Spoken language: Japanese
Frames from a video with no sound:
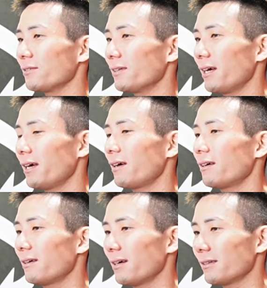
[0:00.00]
よね
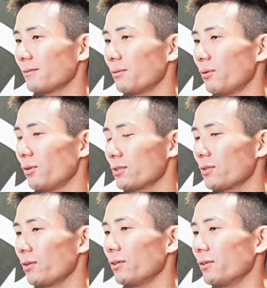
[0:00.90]
でも
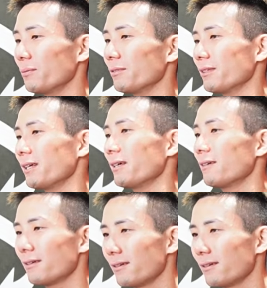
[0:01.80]
細いよりもね